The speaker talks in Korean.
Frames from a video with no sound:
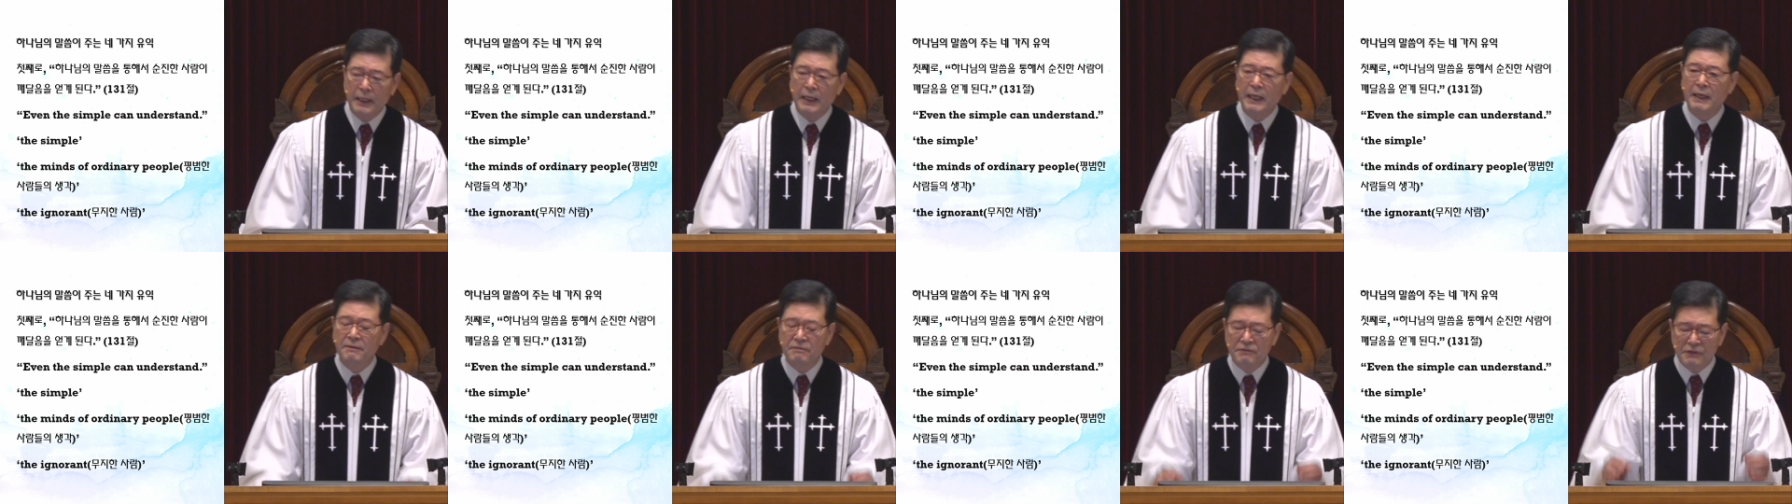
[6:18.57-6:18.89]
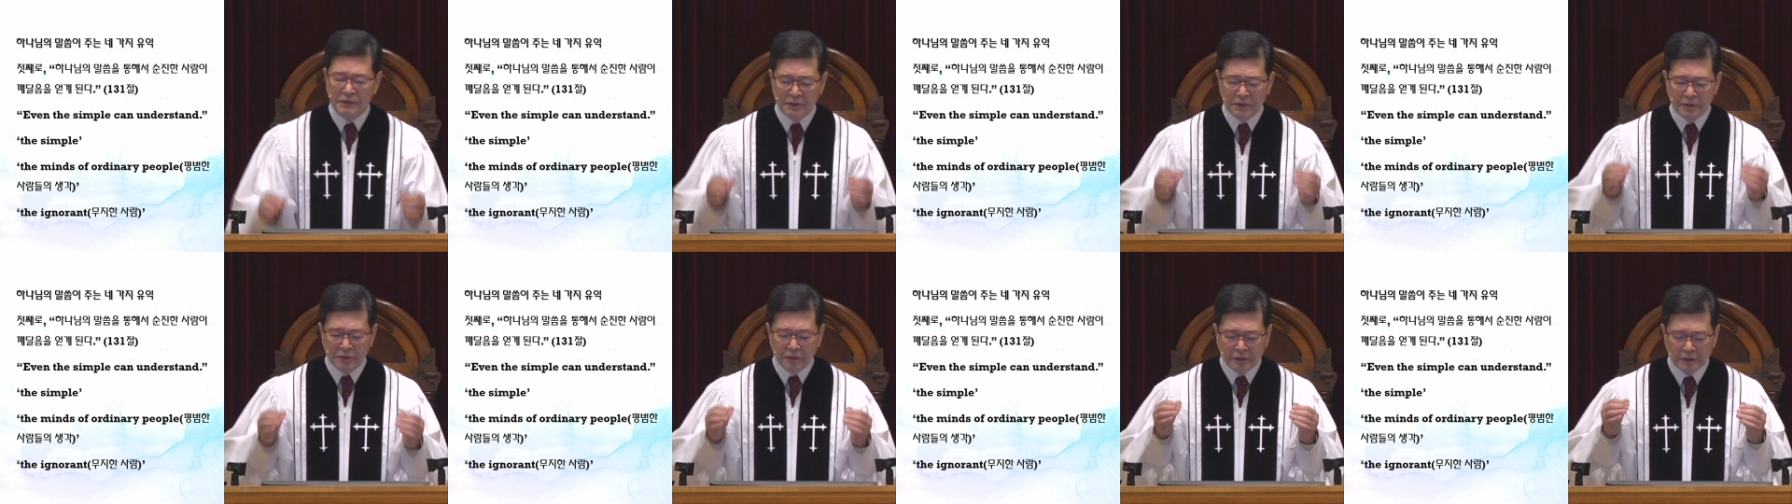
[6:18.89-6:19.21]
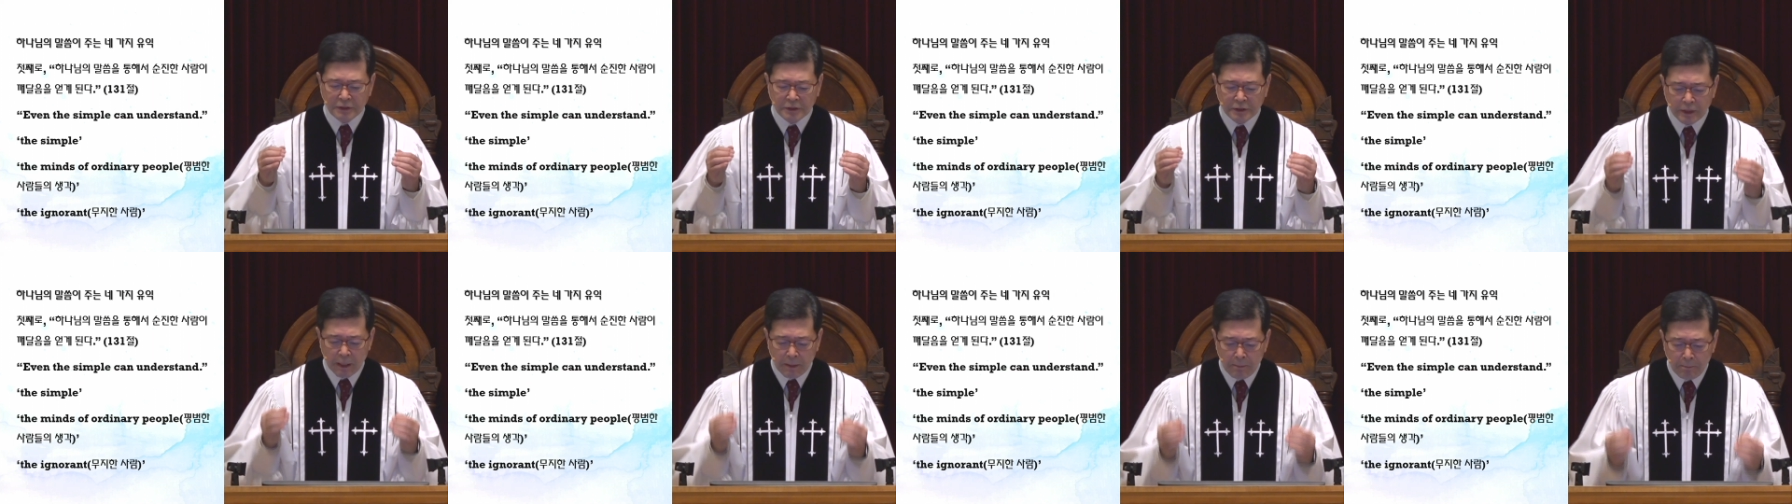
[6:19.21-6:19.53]
Even the
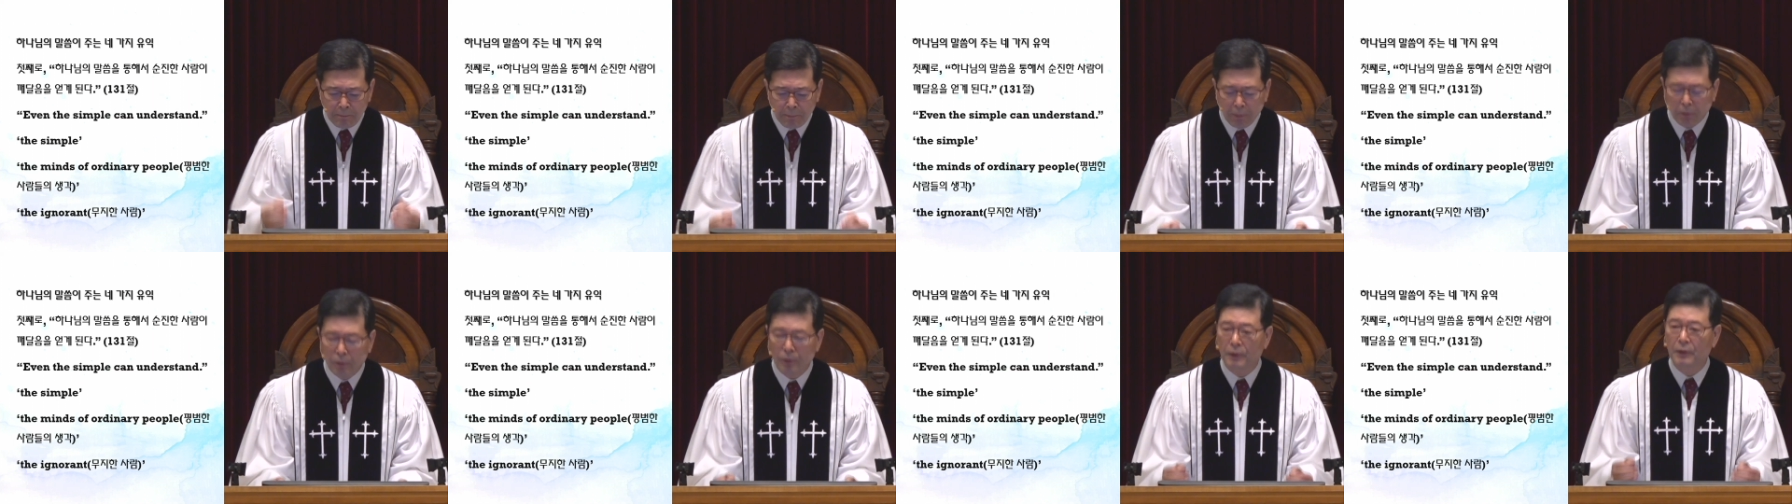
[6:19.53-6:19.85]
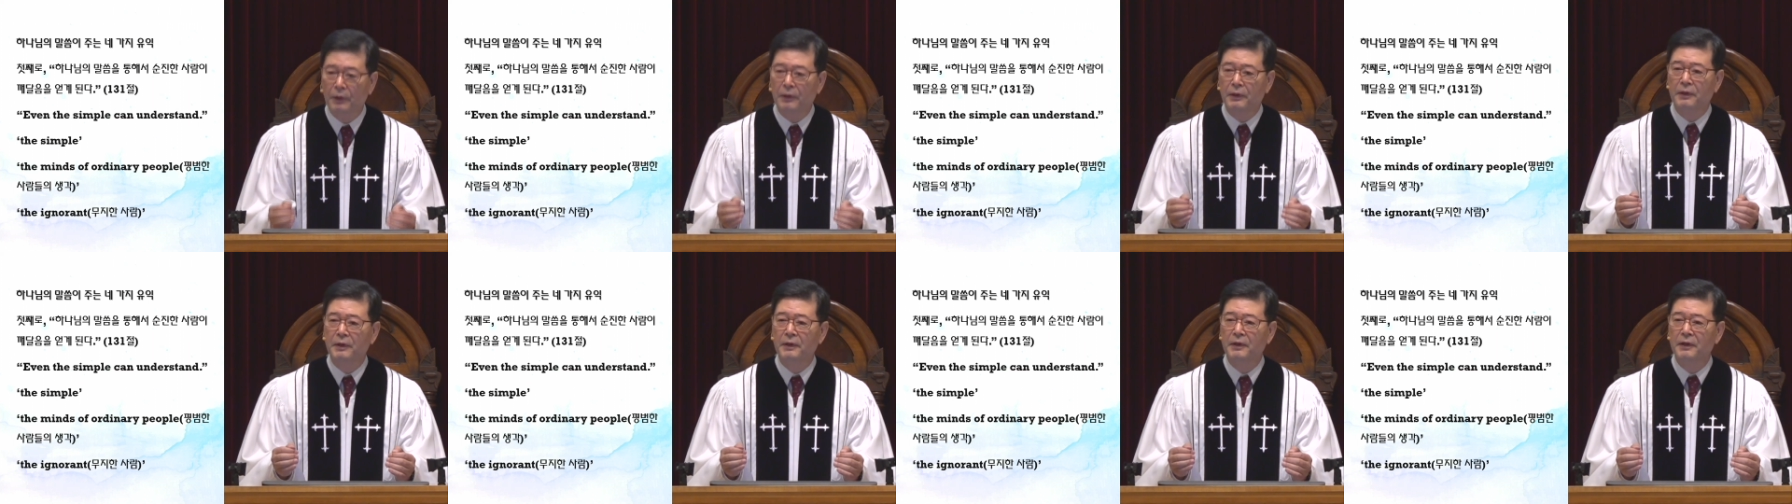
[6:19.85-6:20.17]
simple